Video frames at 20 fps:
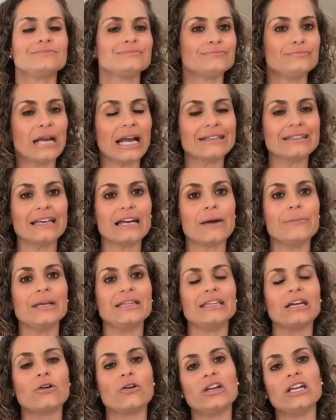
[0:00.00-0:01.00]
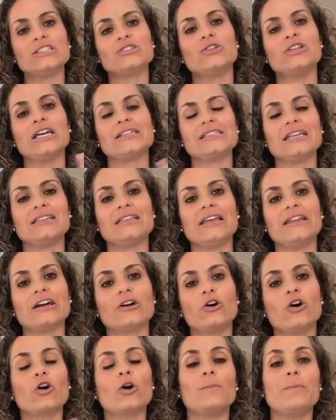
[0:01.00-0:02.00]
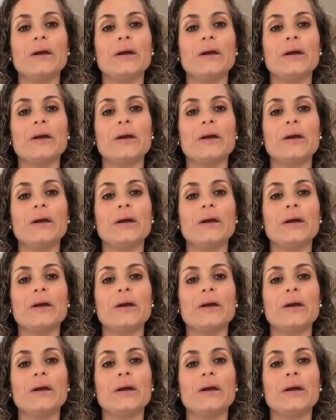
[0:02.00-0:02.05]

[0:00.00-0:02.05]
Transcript: prácticamente con esto y aceite de coco,